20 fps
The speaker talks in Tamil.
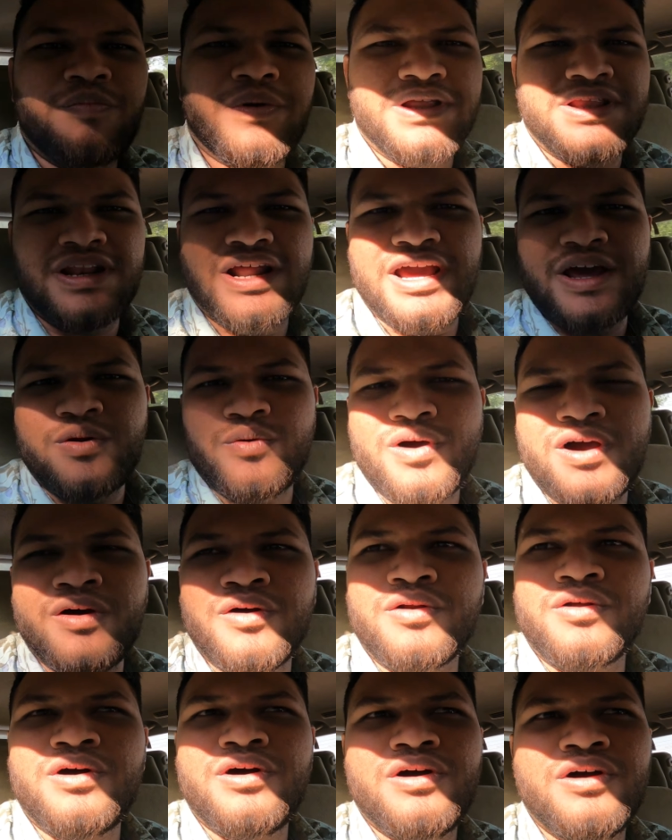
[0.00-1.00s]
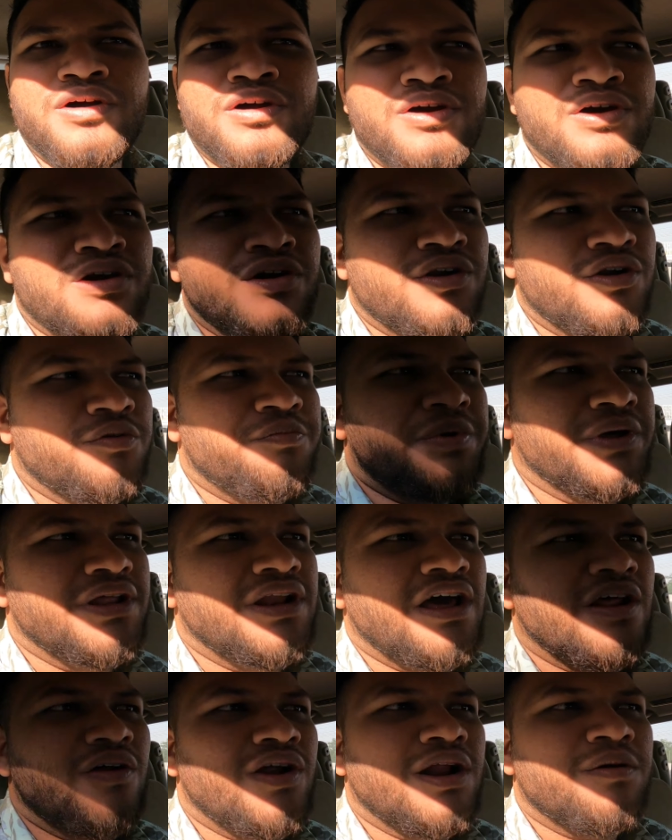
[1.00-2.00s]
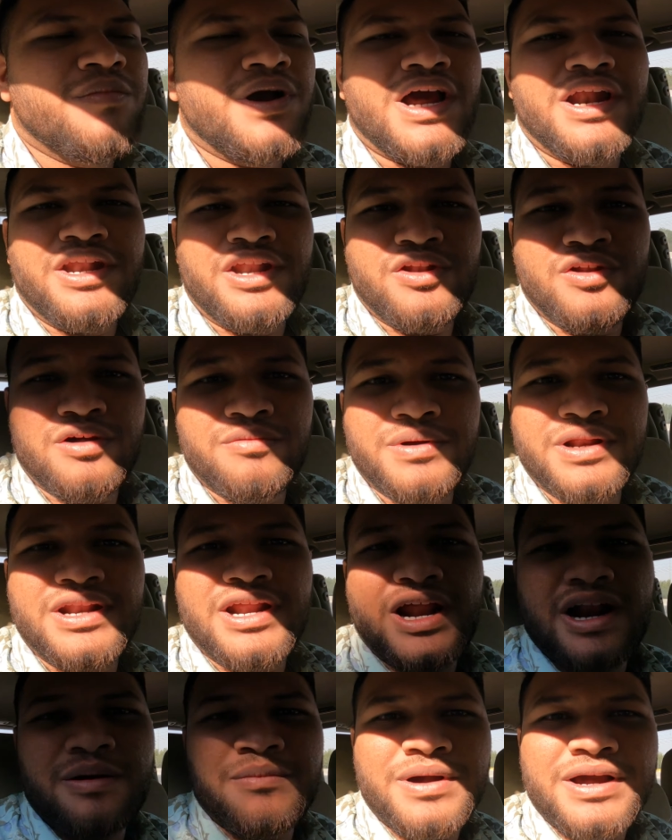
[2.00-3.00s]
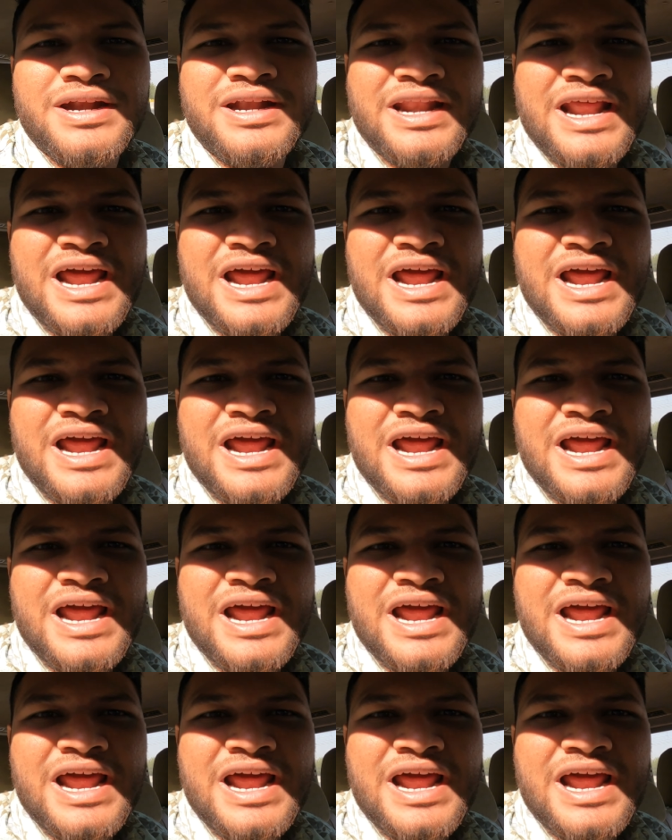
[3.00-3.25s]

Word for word: முப்பதனாயிரம் ரூபா வரும் முப்பதாயிரம் ரூபா நம்ம கட்டிட்டோம் அப்படின்னா நமக்கு